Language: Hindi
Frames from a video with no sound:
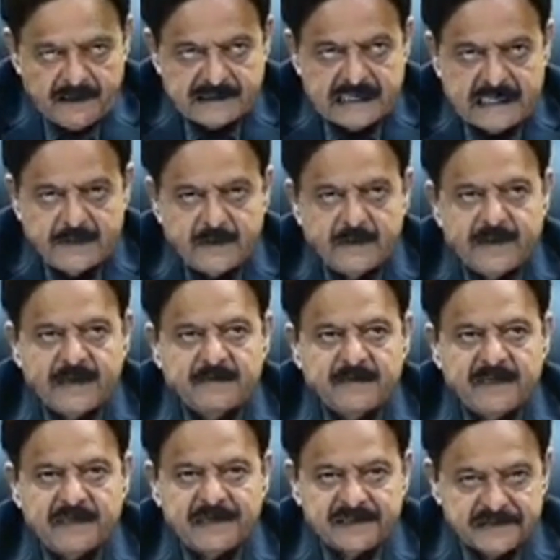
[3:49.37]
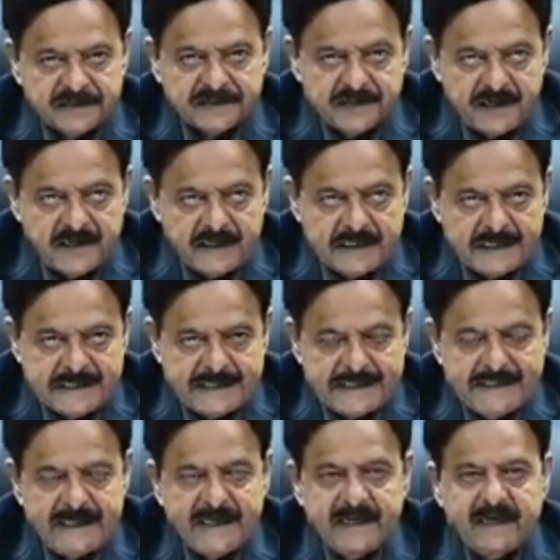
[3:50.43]
ने इस्लामाबाद में ये डिसीशन लिया
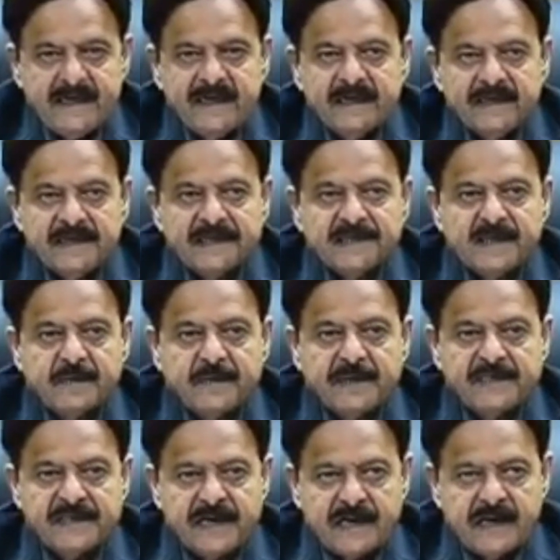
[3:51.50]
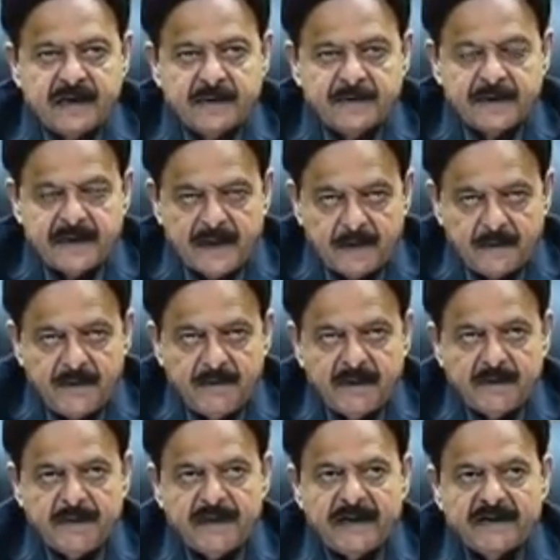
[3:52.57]
है इससे पंजाब केपी
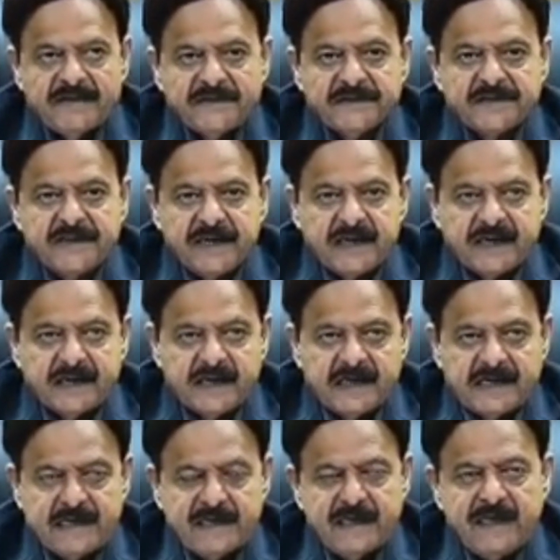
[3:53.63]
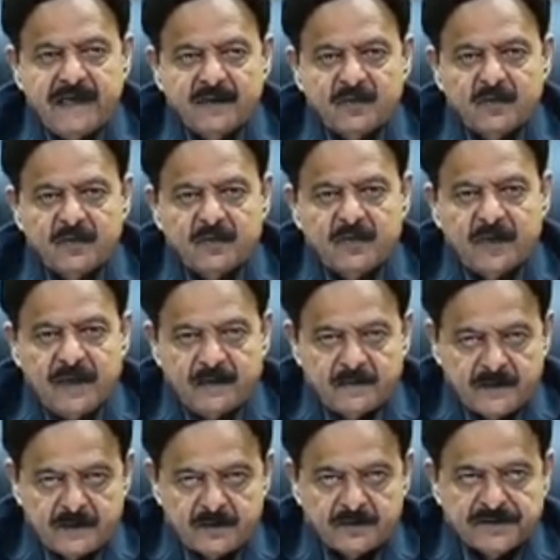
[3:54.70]
में भी नाफिज किया गया है तो
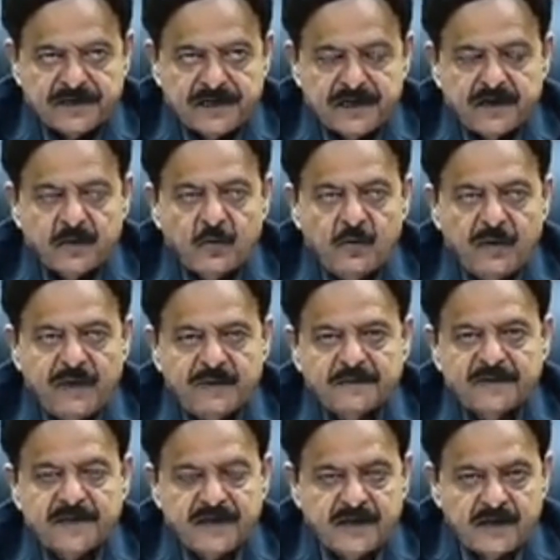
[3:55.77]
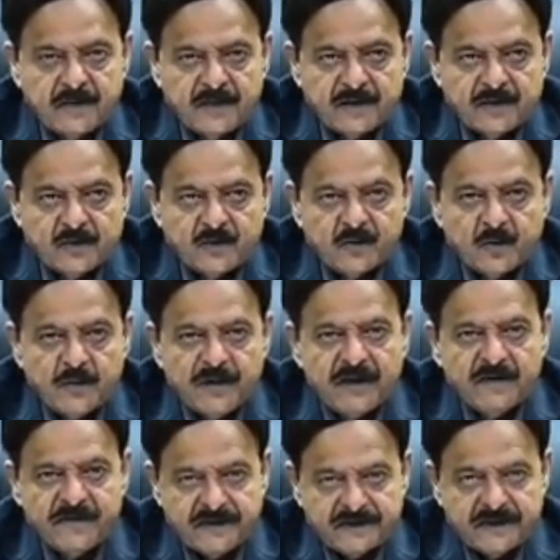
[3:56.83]
हमने सोचा कि क्यों ना हम सिंध के बच्चों को भी
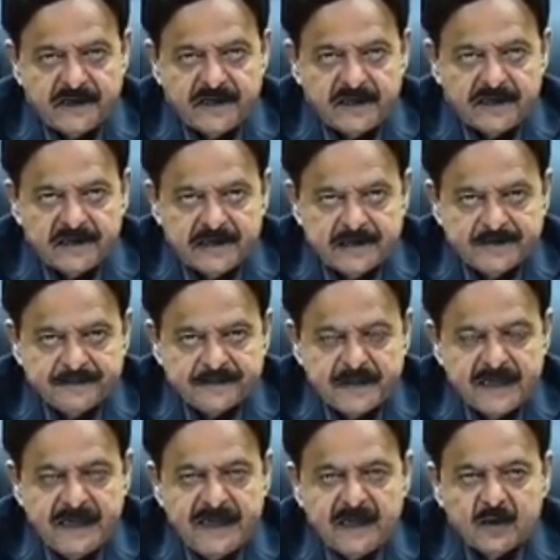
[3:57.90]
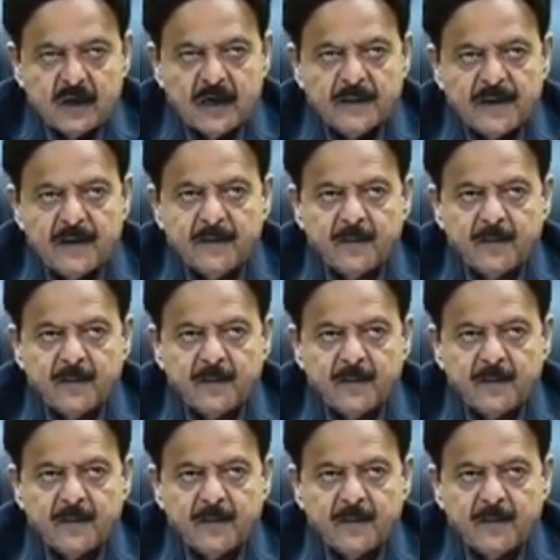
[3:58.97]
ये फैसिलिटी दें तो आप